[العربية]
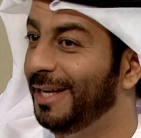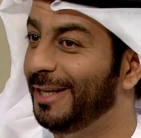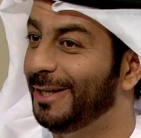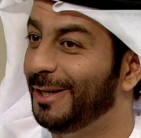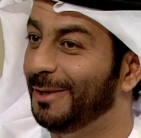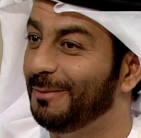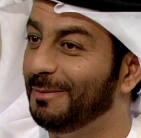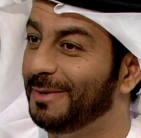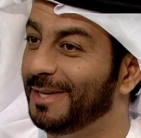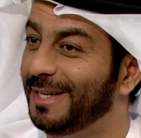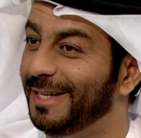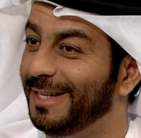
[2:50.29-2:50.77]

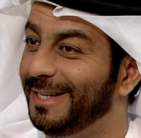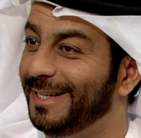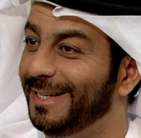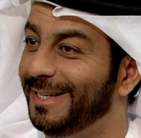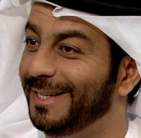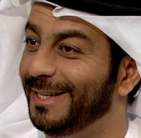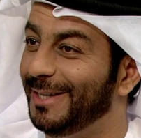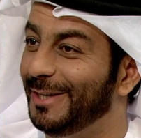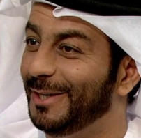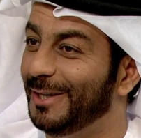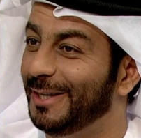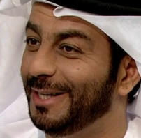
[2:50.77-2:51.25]
يمكن
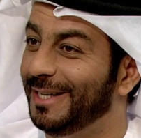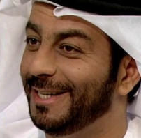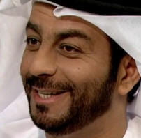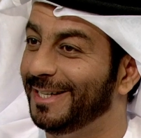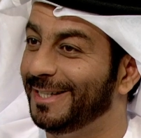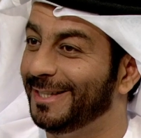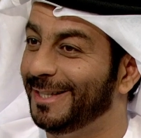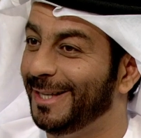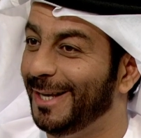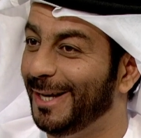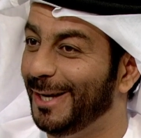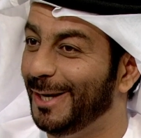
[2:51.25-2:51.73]
آه،
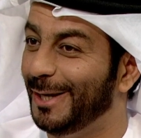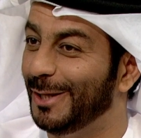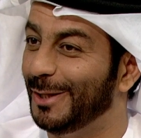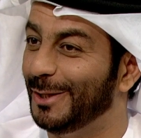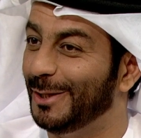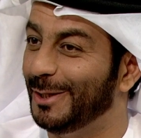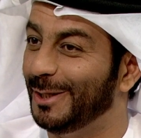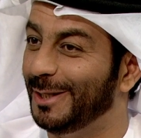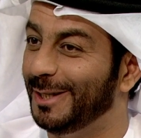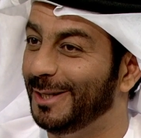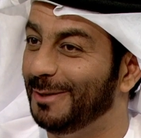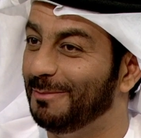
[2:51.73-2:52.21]
الاخت هنا
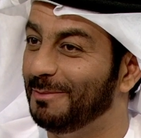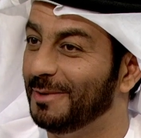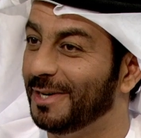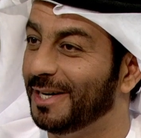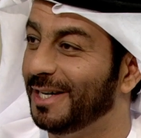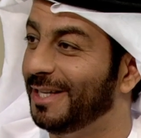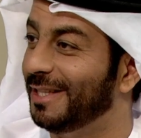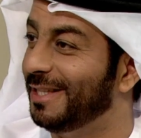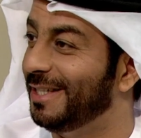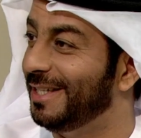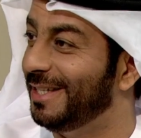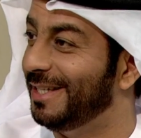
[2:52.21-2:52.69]
انت
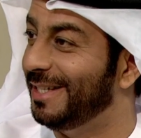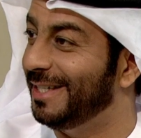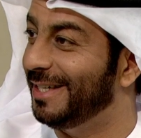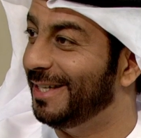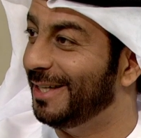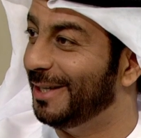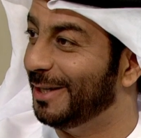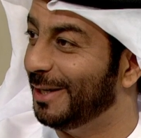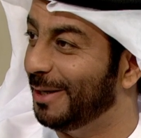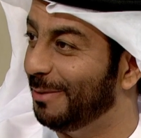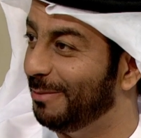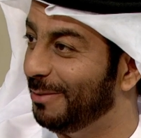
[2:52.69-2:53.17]
مريت
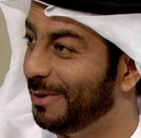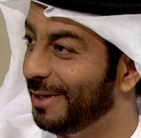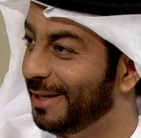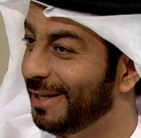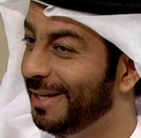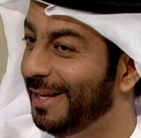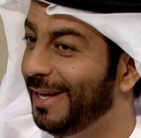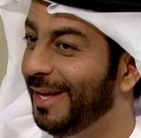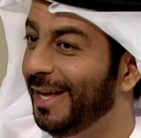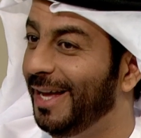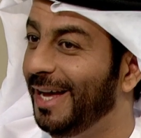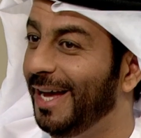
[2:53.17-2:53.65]
علينا قبل
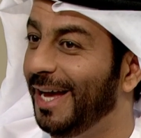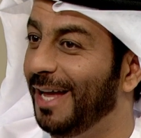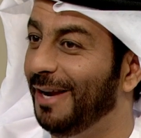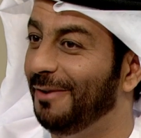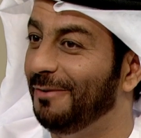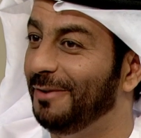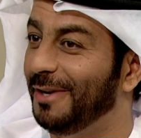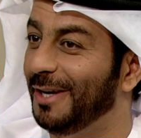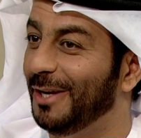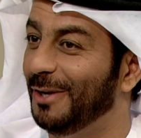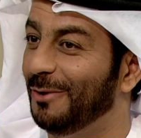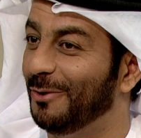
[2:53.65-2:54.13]
بالتأكيد.
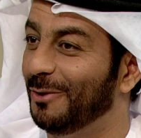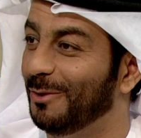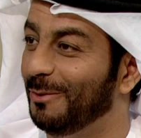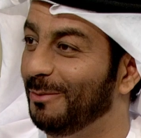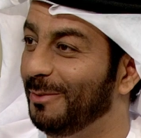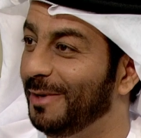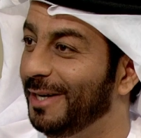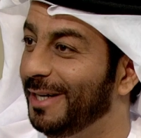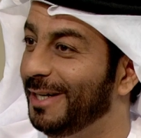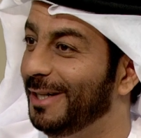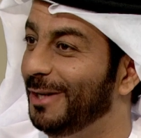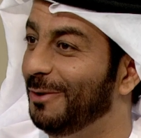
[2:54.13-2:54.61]

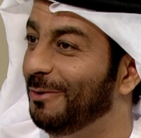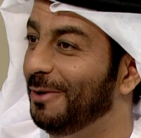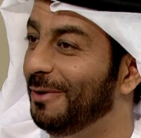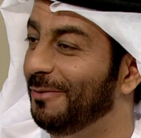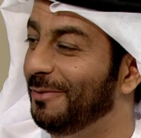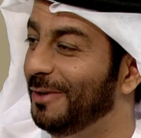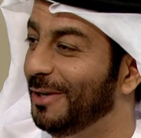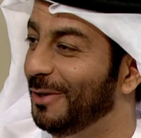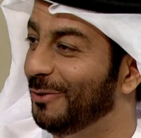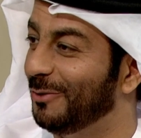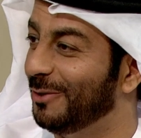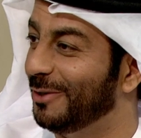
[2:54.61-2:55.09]
2008
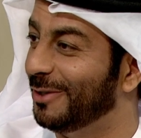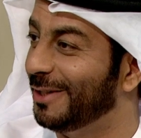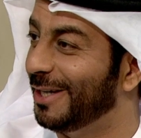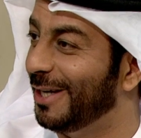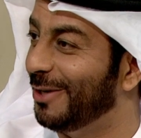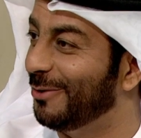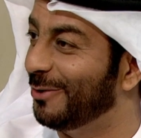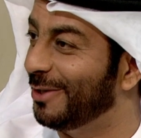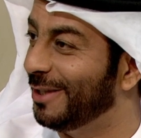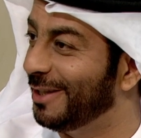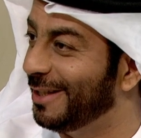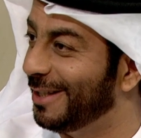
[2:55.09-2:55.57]
و2009
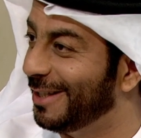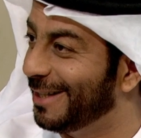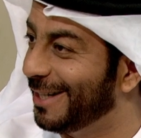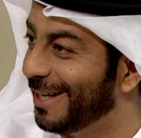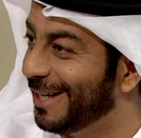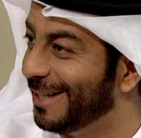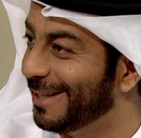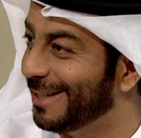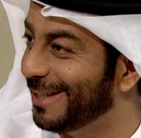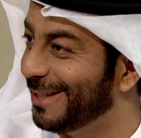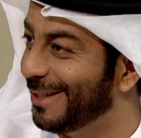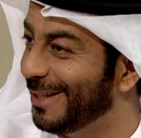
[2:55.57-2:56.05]
وكنت
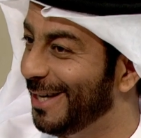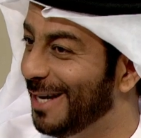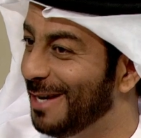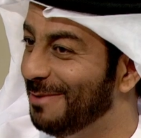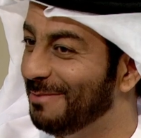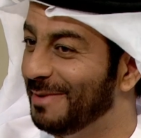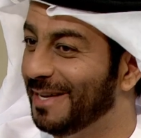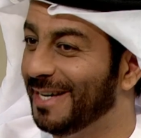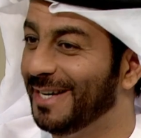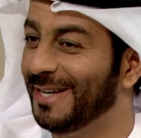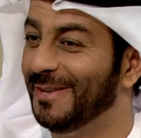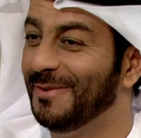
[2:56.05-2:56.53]
تغطي
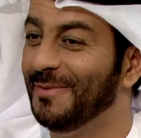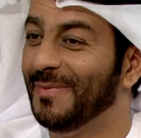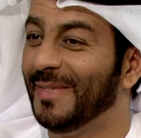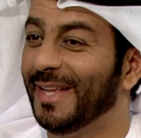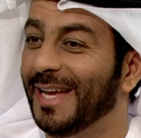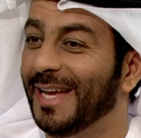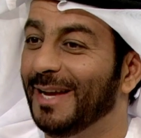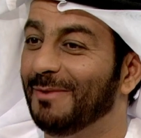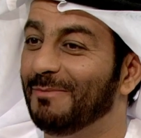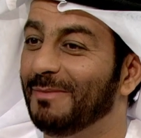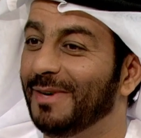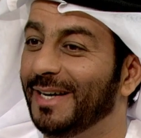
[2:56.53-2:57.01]
دائما
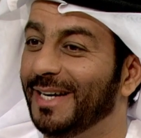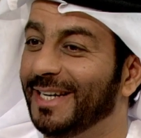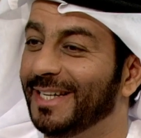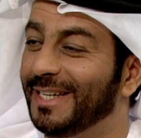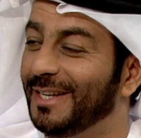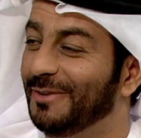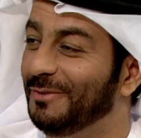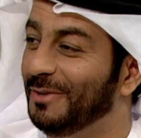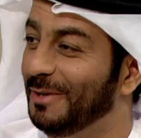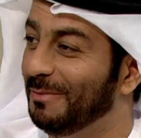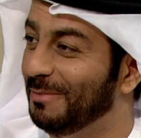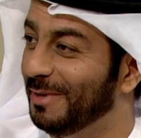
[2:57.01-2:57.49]

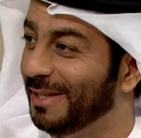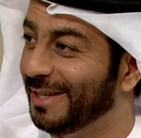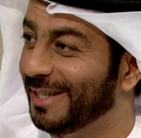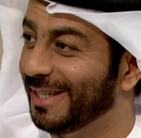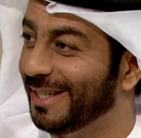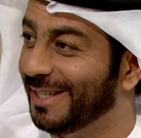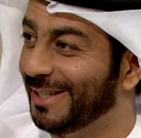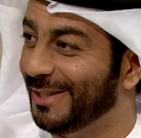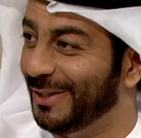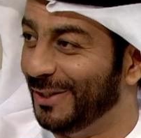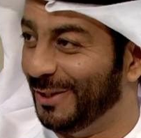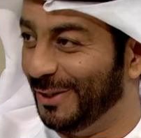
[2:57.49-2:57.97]
معنا في
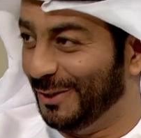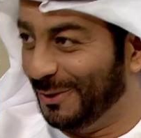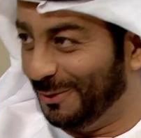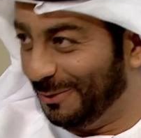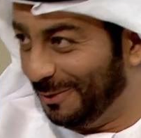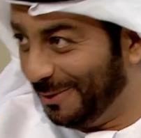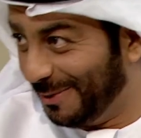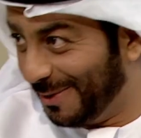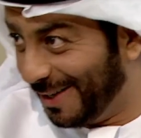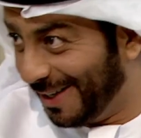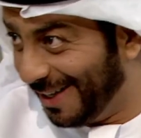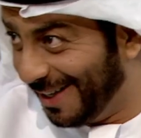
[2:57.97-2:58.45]
منطقه شيص ترخيص
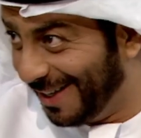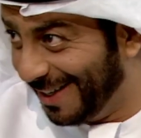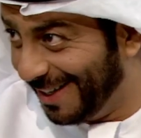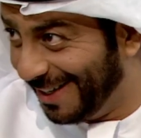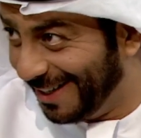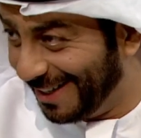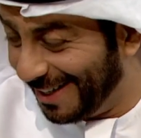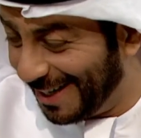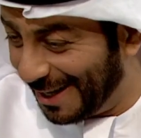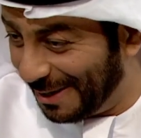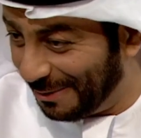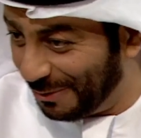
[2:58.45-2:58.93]
ويمكن
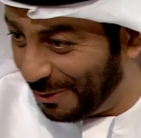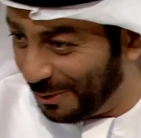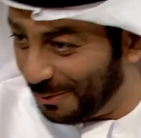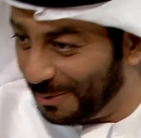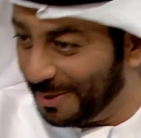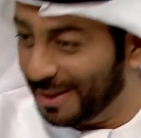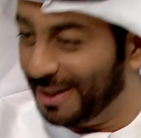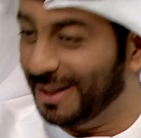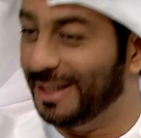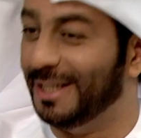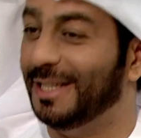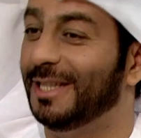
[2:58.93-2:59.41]
صحيح. نعم يوم
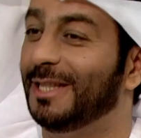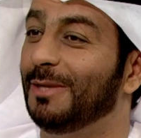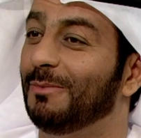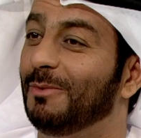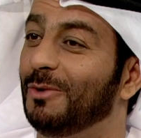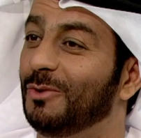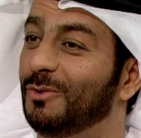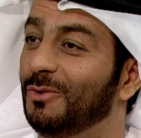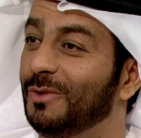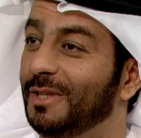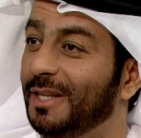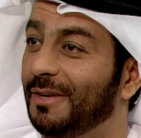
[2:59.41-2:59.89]
كنت انت
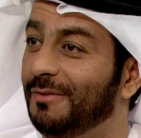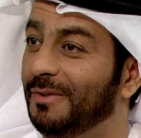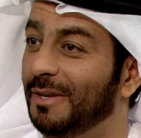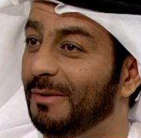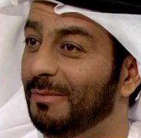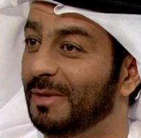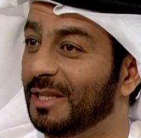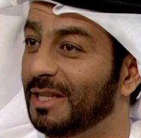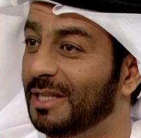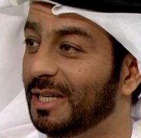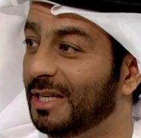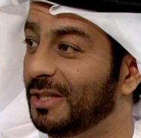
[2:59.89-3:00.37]
موجوده في
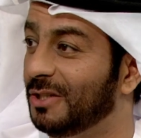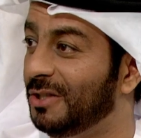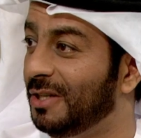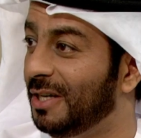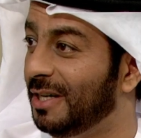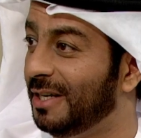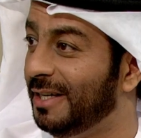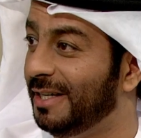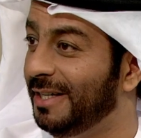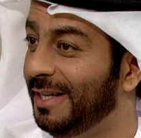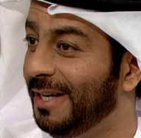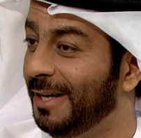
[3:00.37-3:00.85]
المنطقه
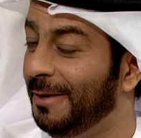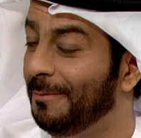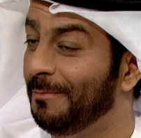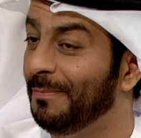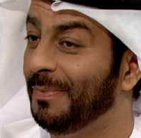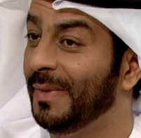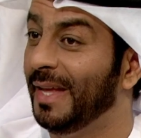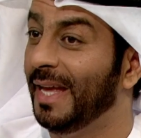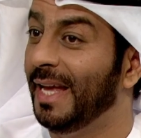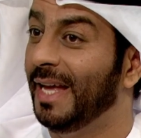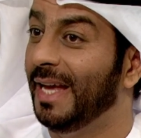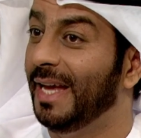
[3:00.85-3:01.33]
الشرقيه
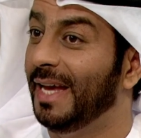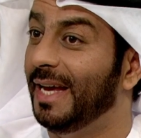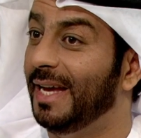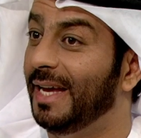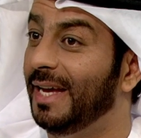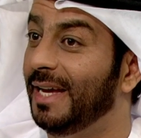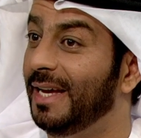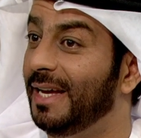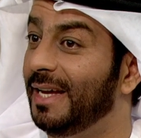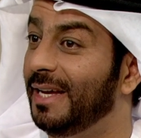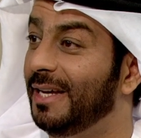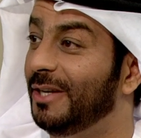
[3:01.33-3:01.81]
صحيح.
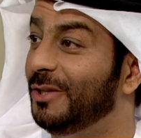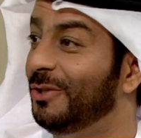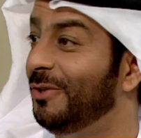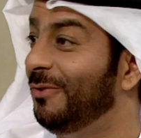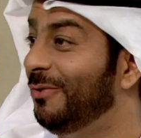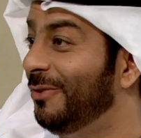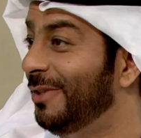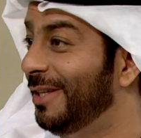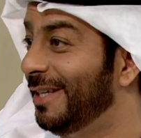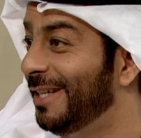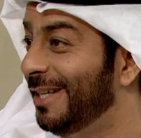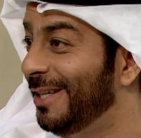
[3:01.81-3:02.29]
آه
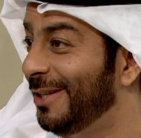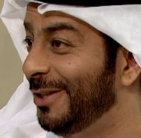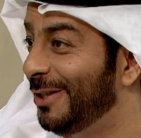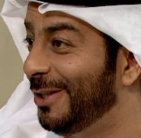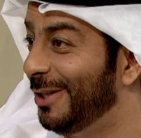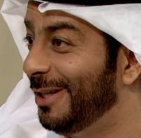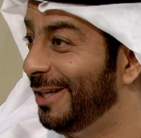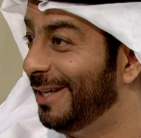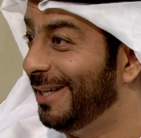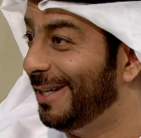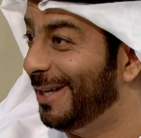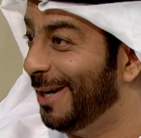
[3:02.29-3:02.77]
شفتي
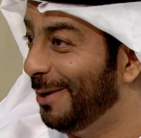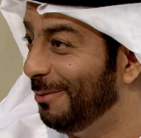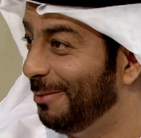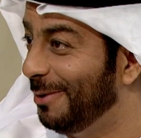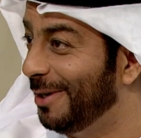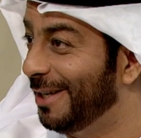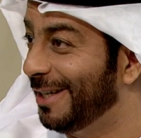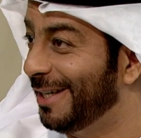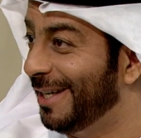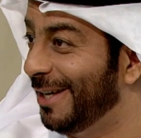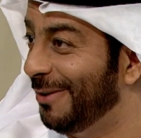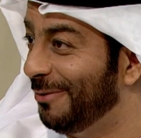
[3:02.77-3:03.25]
كنت
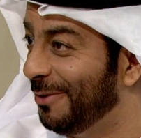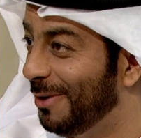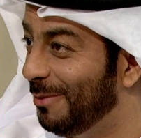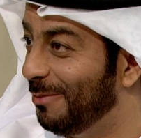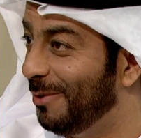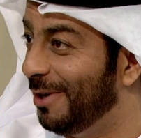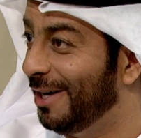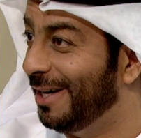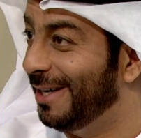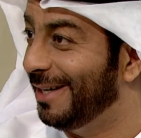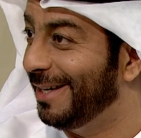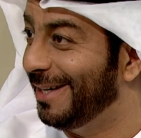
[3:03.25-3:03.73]
قبل كيف
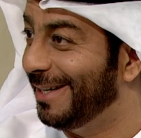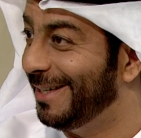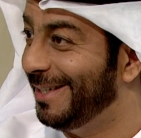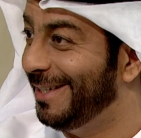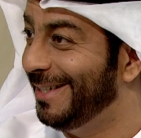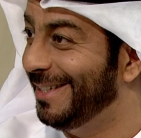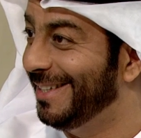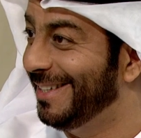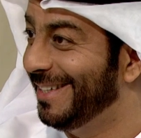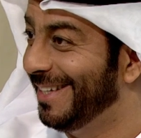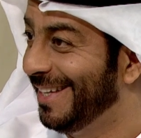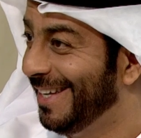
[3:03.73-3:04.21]
المعاناه
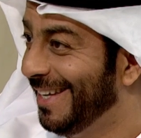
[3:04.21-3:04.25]
نحن كانت